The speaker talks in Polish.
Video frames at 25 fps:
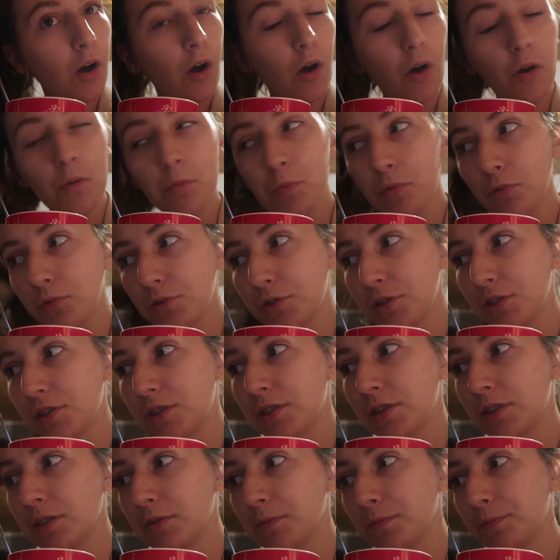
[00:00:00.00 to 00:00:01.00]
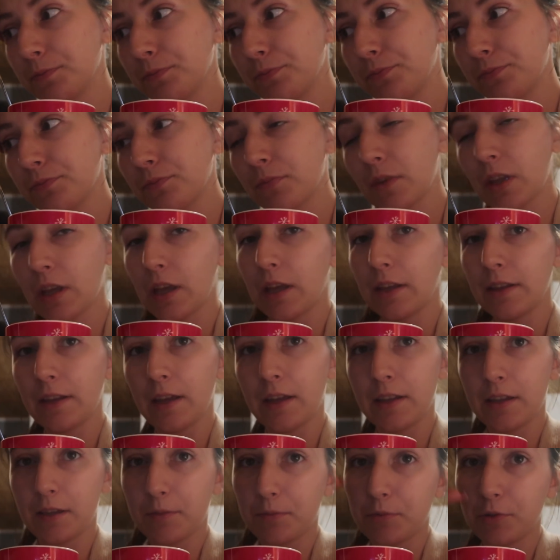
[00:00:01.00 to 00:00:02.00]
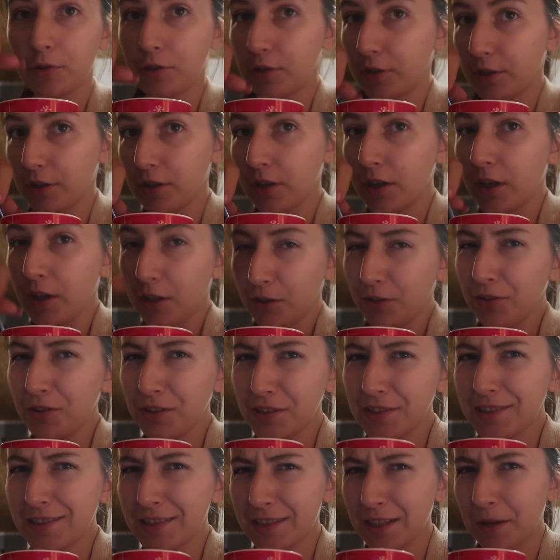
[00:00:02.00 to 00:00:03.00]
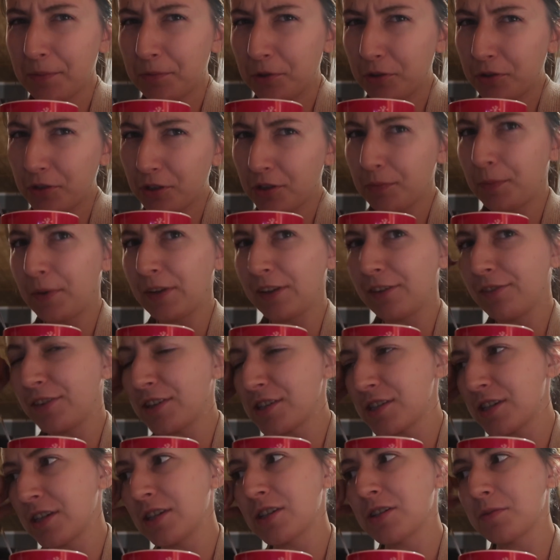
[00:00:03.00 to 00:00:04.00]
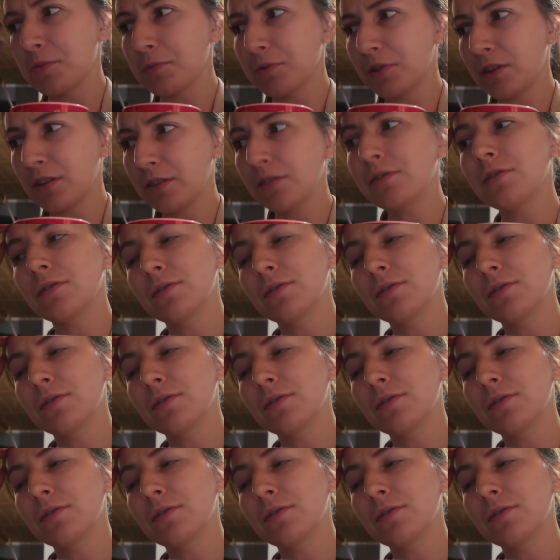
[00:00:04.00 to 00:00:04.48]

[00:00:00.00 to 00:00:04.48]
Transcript: obudzić tym gadaniem, no i no jest ciemno, to chyba najważniejsze, bo